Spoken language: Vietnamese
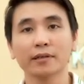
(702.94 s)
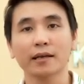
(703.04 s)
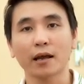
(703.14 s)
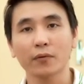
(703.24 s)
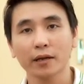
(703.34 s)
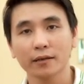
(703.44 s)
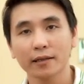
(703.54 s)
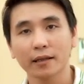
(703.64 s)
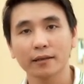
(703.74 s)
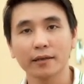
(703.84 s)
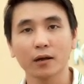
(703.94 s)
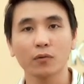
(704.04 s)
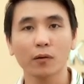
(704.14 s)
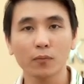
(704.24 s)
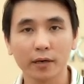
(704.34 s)
ơn tất cả quý khách đã dành thời
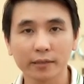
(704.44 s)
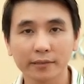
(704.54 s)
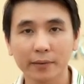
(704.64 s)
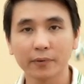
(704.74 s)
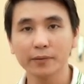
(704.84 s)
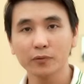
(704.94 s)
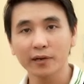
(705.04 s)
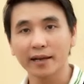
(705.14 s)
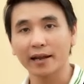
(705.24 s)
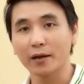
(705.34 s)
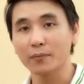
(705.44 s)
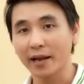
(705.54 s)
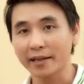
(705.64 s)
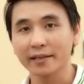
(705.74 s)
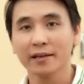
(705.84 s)
gian quý báu của mình xem clip của Kỳ Lân ngày hôm
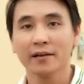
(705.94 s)
nay,